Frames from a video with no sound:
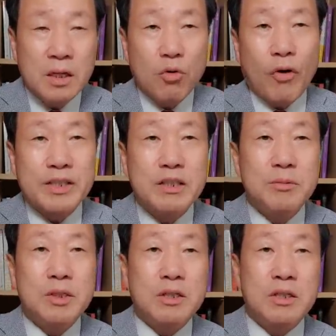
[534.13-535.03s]

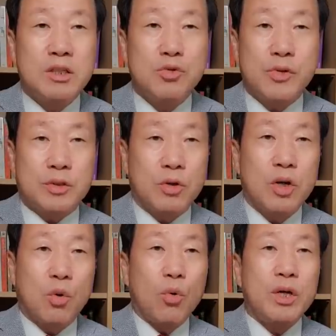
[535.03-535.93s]
관심을 끌기 위해서
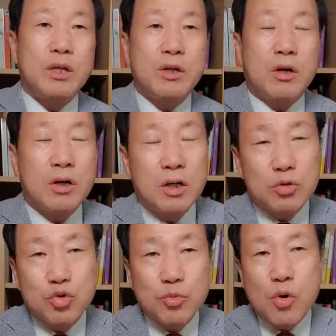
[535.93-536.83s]
오히려
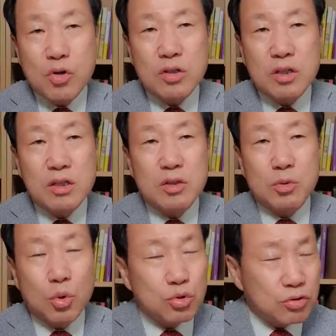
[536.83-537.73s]
주목을 끌기,
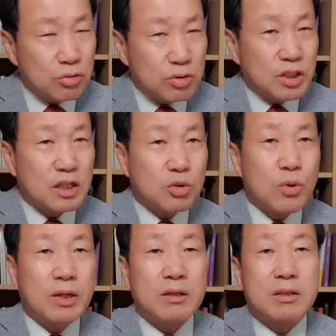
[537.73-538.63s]
노출을
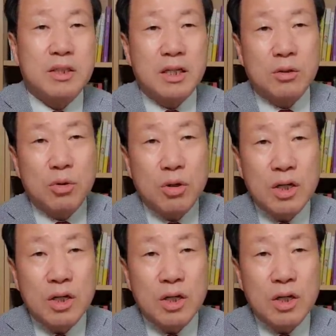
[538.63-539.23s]
최소화하는 것이 아니고